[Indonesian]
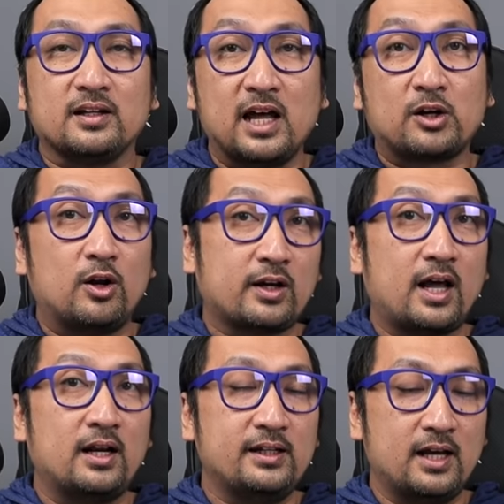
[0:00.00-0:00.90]
Nah, kalau
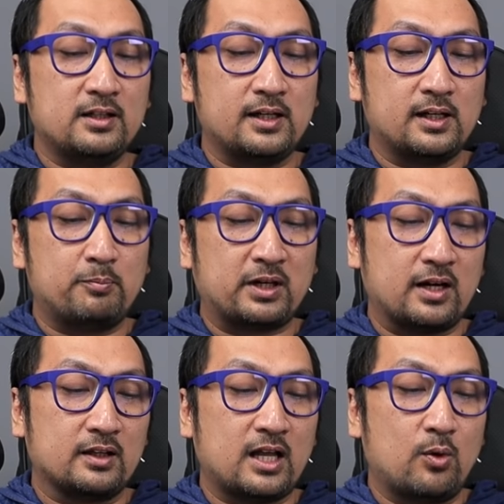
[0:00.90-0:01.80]
kalian uh,
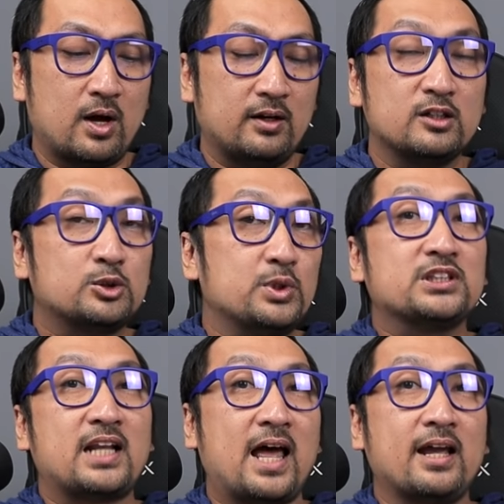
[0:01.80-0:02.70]
pernah tahu ada
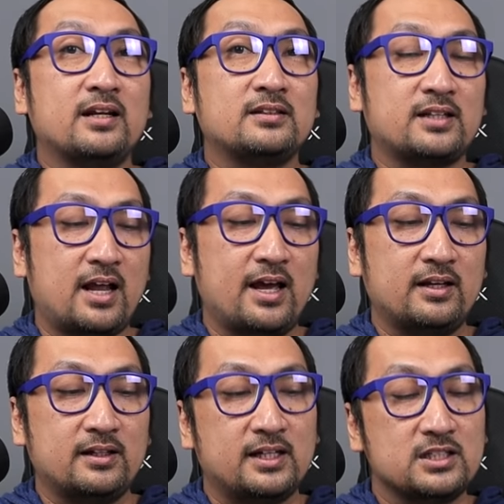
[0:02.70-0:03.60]
switch lain
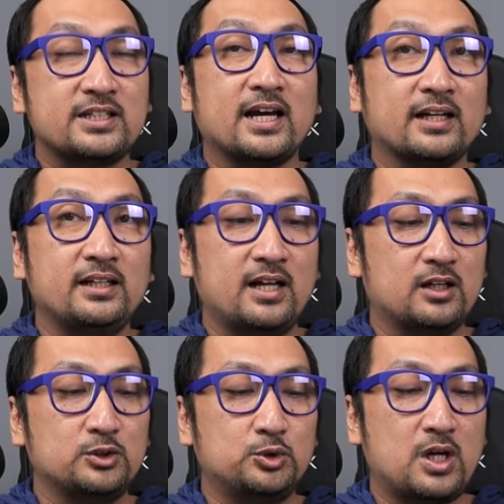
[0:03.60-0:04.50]
selain uh, cherry
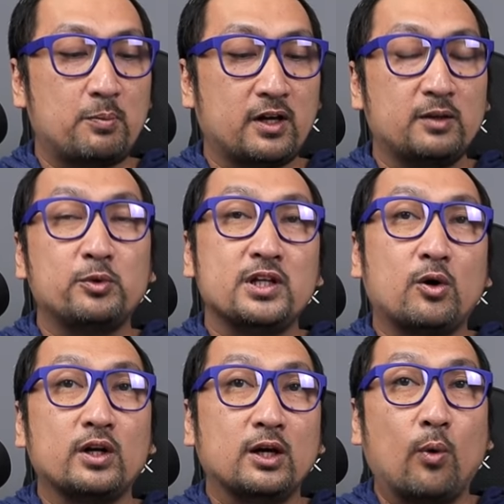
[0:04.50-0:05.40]
yang juga pakai punya
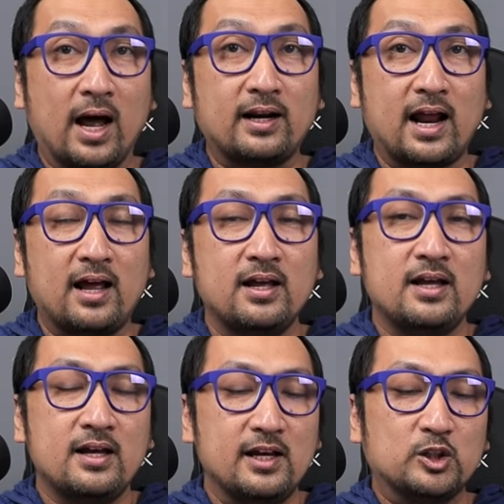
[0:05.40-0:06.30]
kode warna,
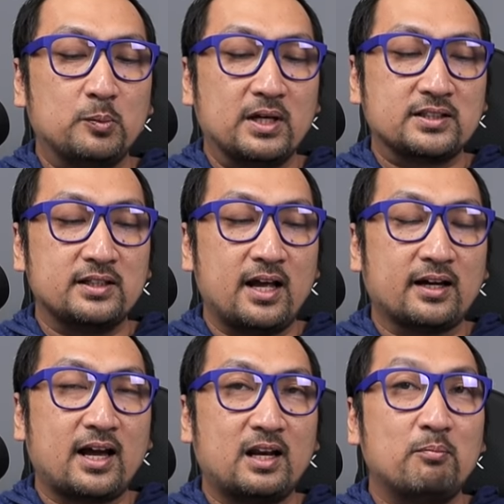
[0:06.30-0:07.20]
itu biasanya
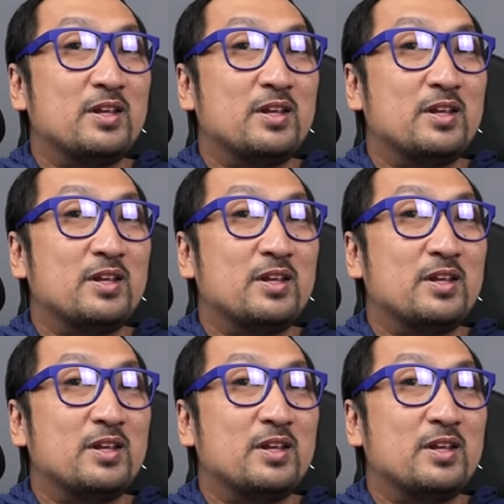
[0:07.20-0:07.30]
akan